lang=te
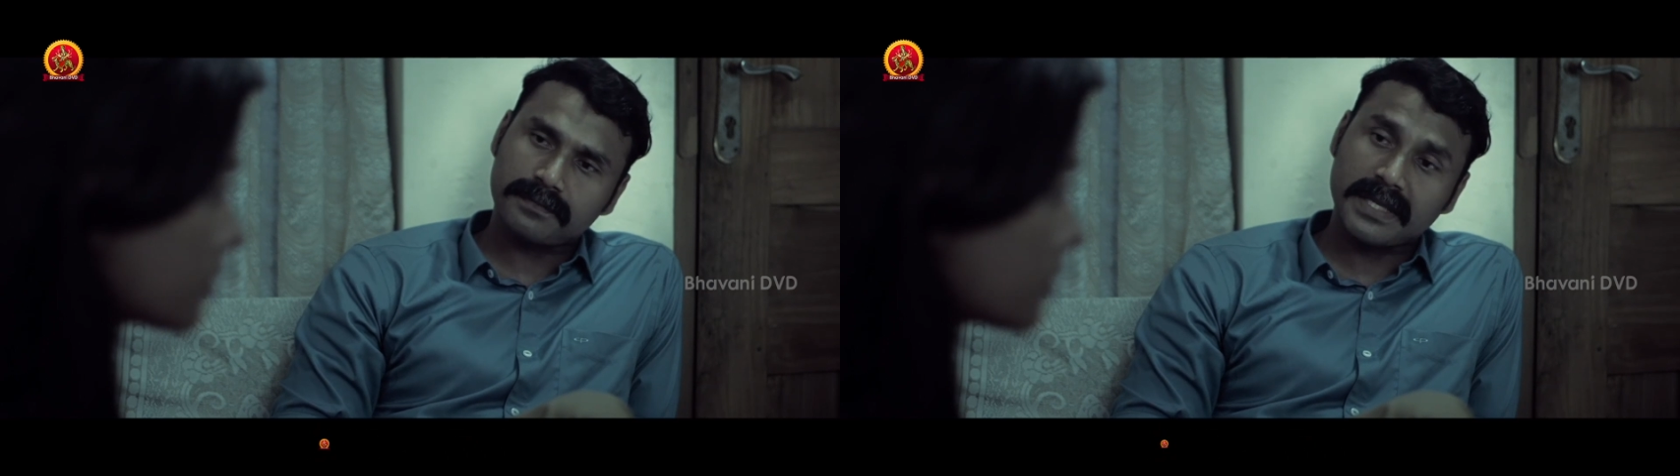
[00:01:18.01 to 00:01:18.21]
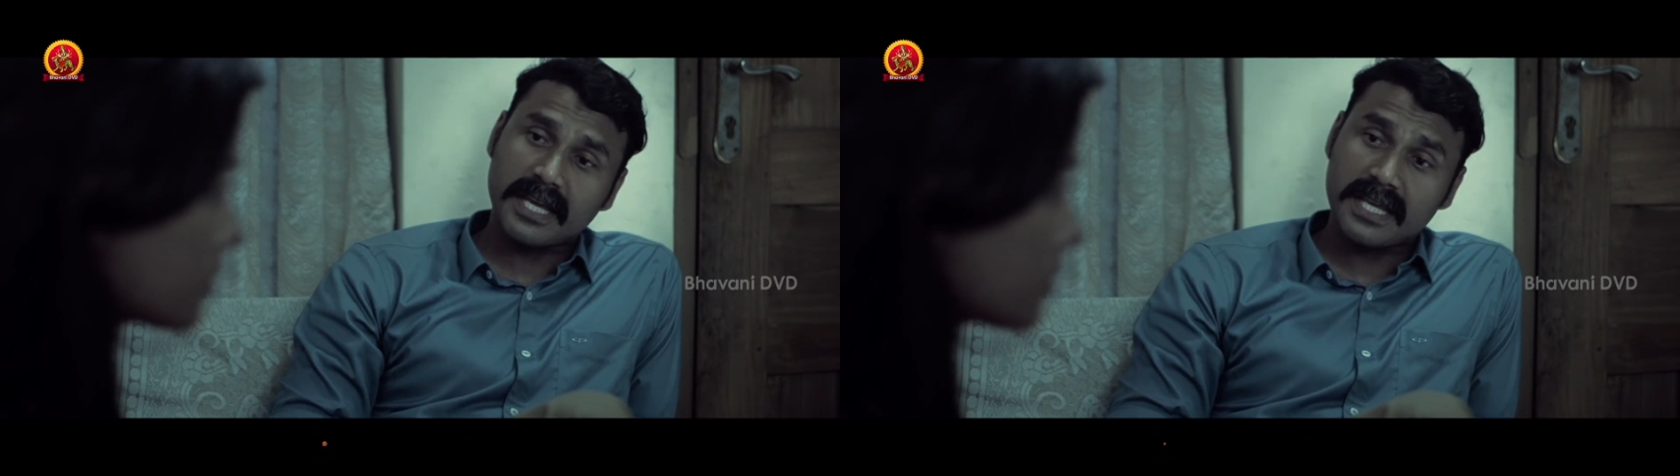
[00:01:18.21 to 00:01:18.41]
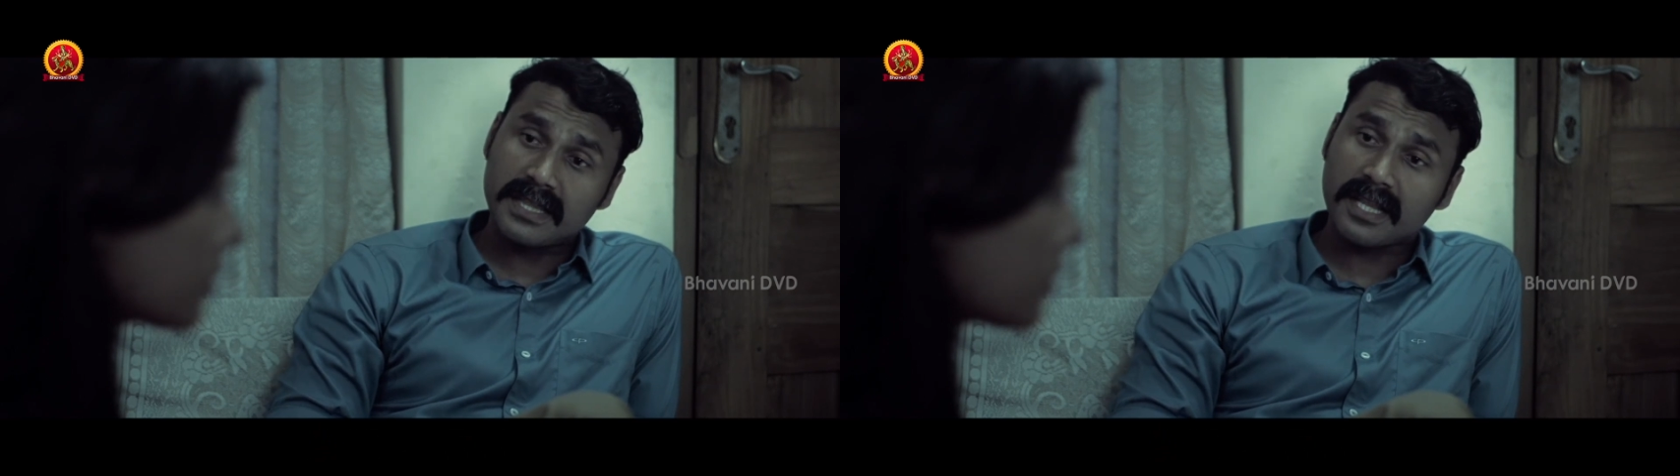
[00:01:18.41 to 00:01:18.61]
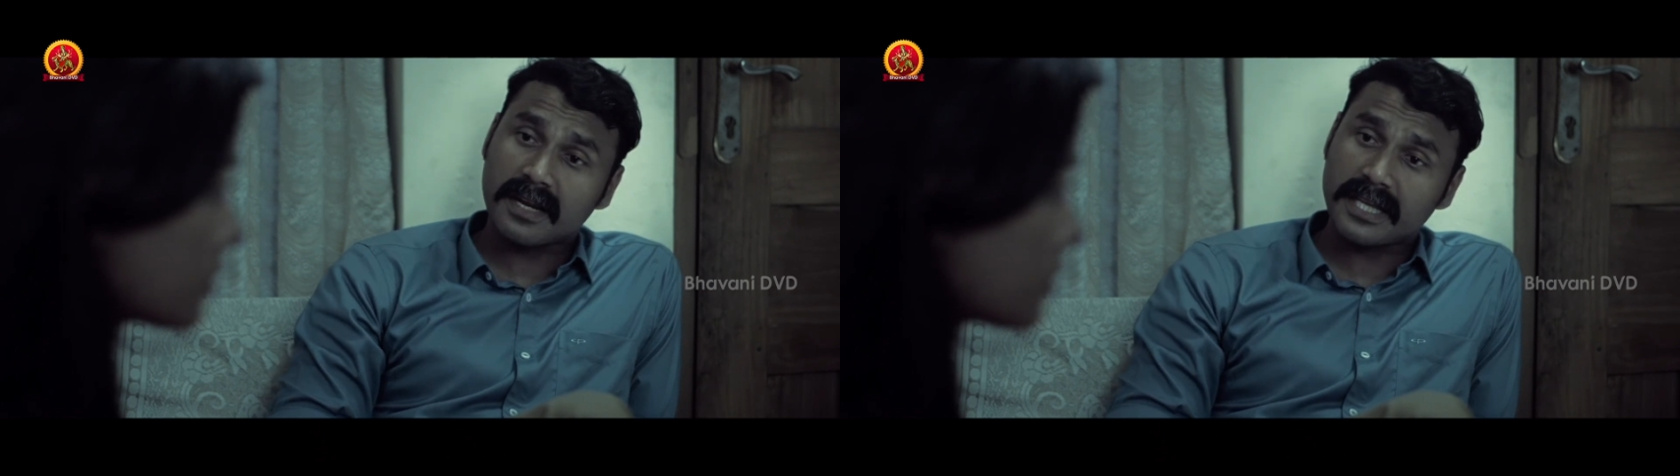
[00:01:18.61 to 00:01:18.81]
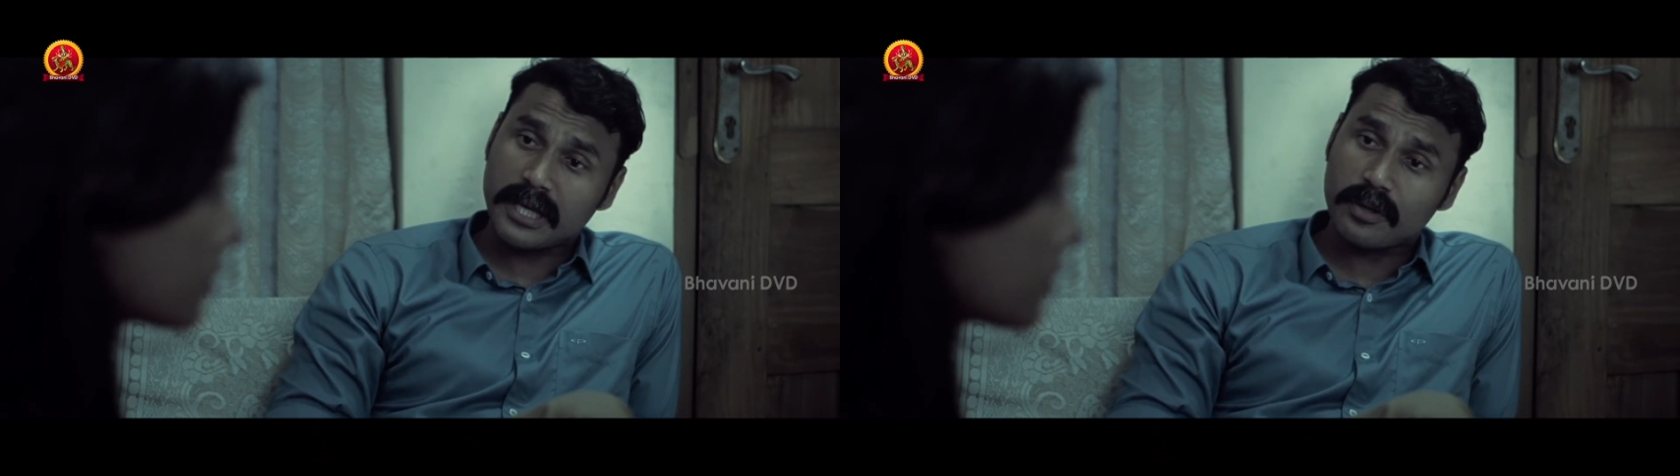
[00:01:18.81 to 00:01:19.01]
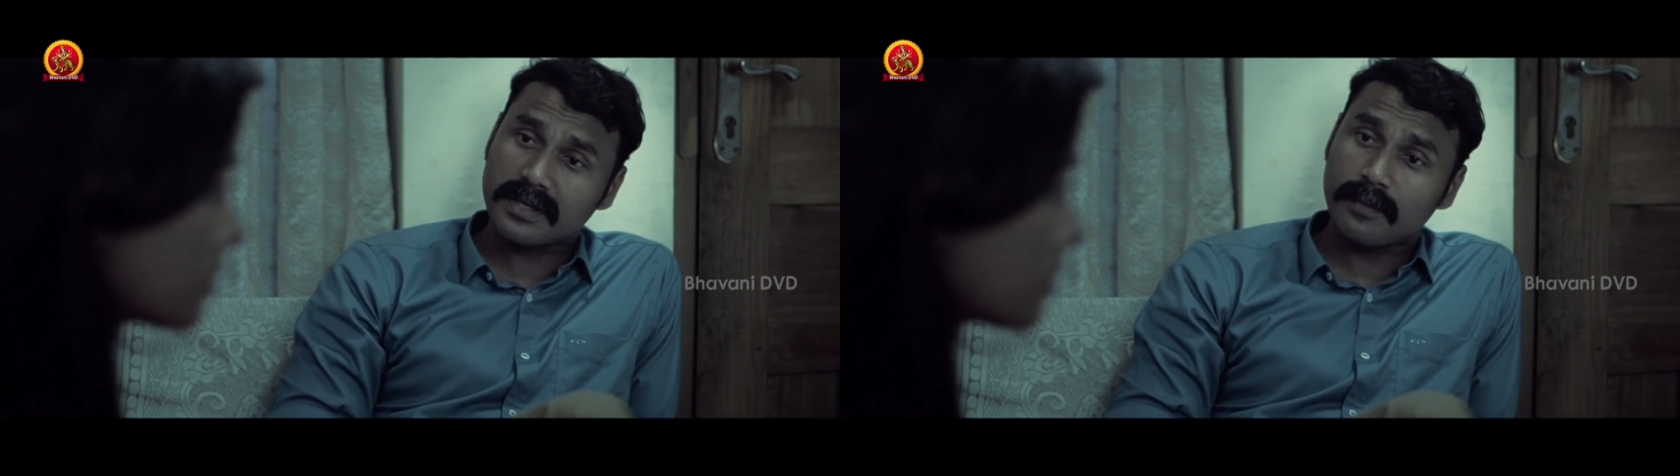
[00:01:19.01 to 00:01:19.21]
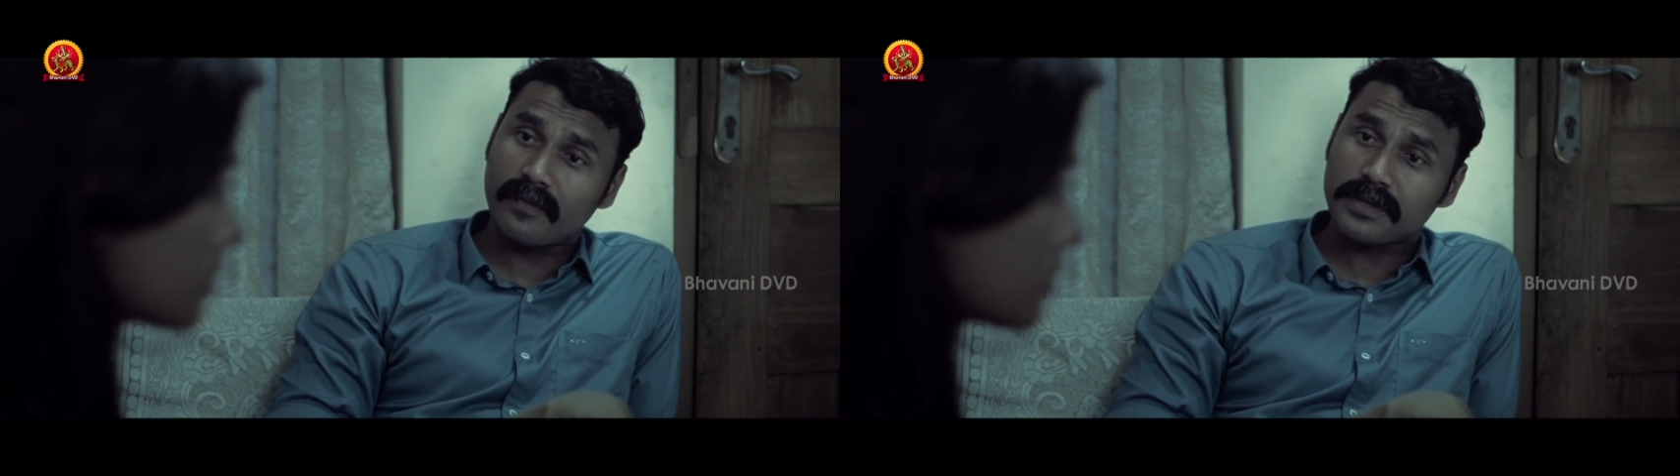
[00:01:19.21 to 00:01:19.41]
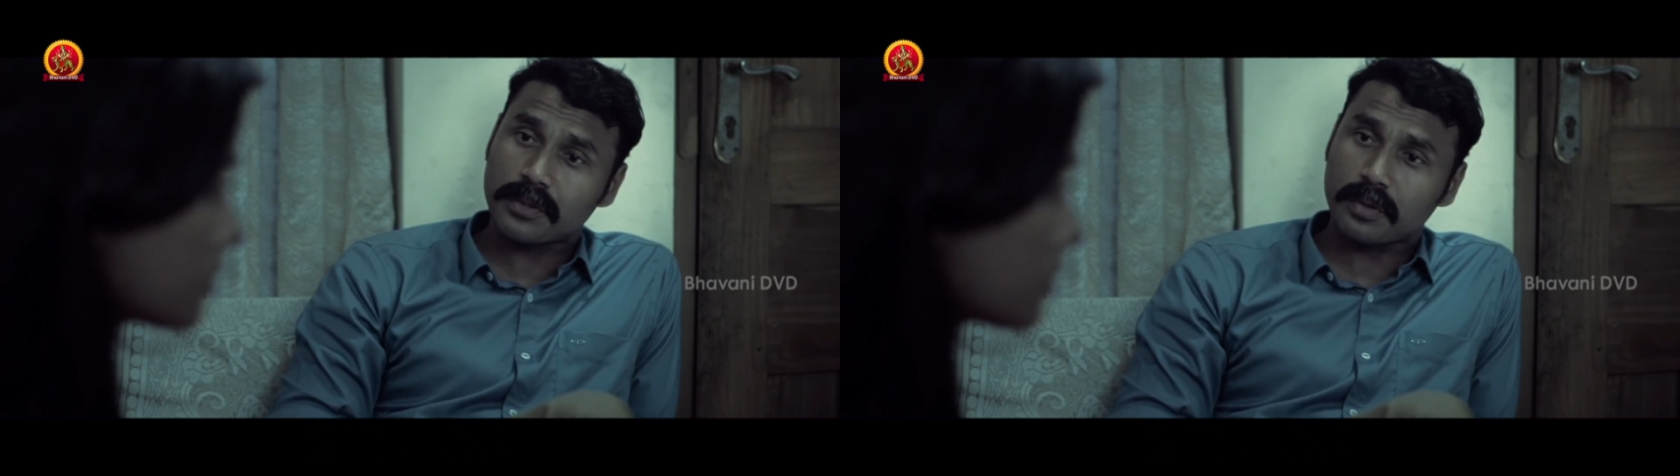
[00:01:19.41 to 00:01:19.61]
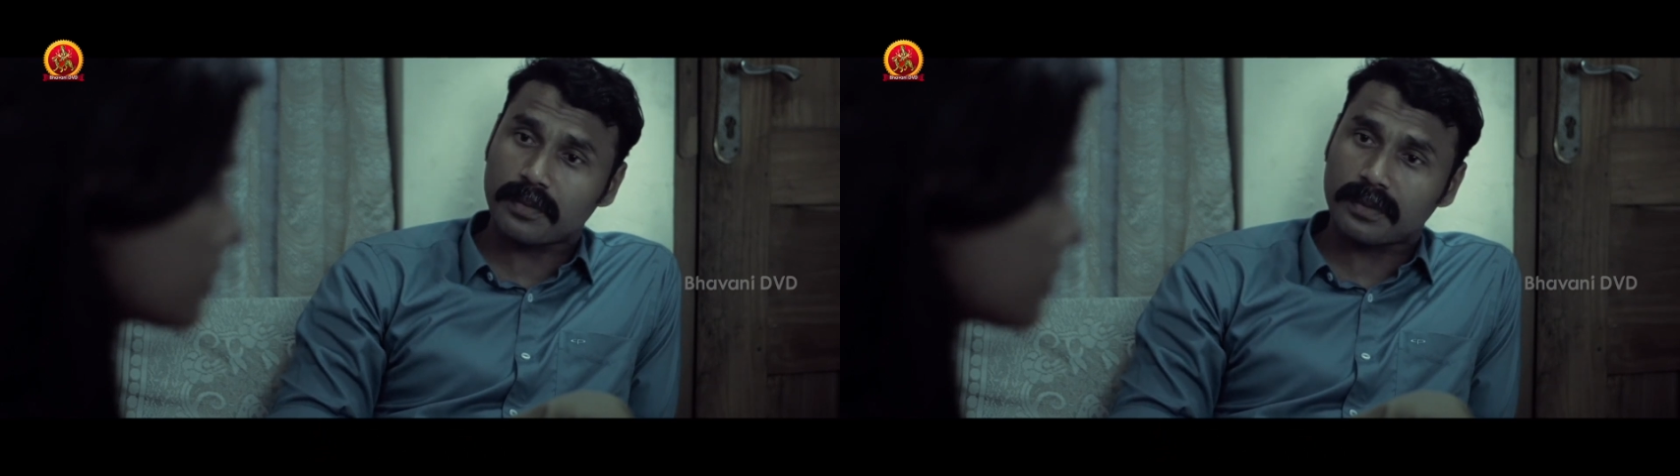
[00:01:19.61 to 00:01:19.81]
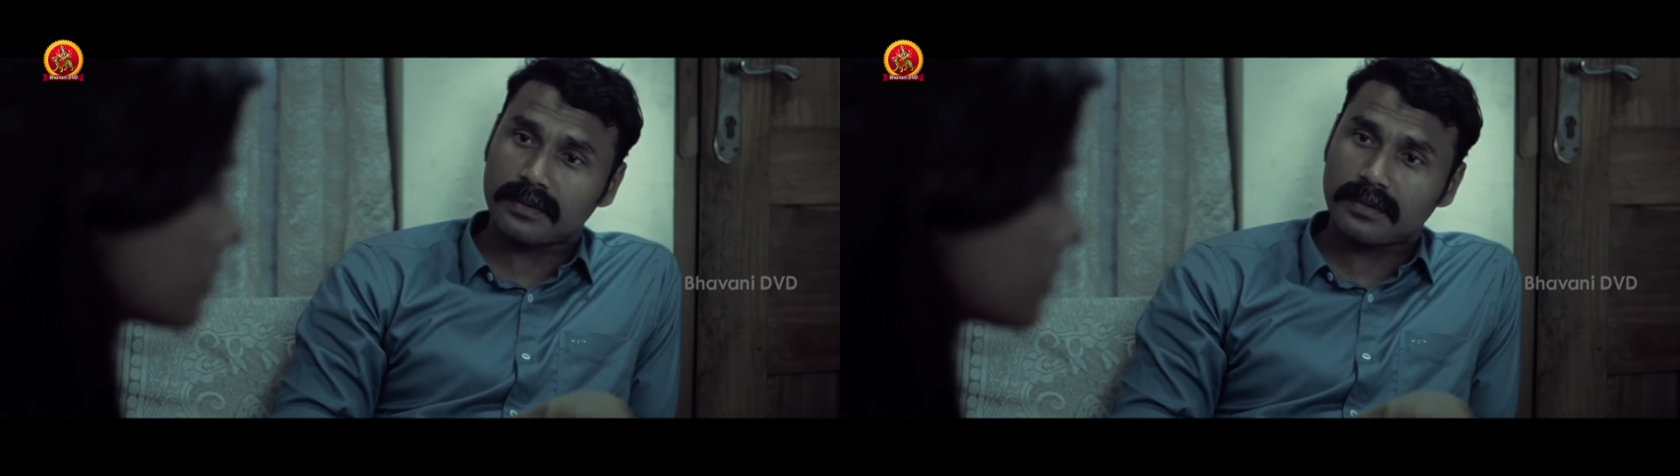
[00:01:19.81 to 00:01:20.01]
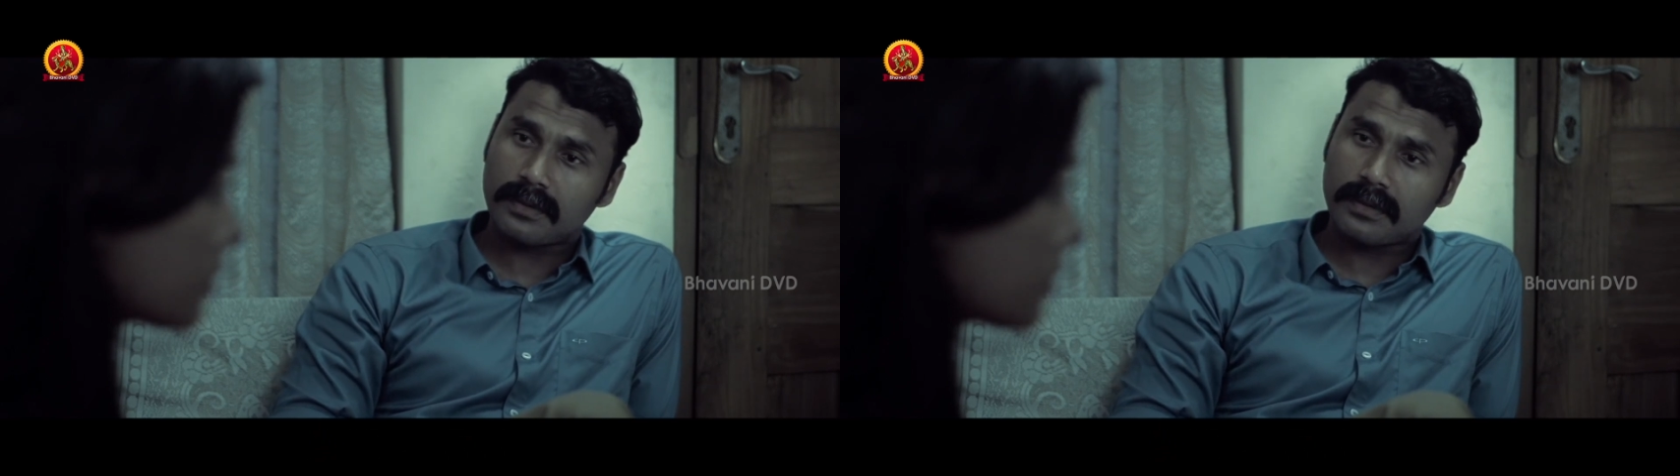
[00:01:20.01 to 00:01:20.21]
నిన్న రాత్రి జరిగిన ఈ సంఘటన బట్టి చూస్తుంటే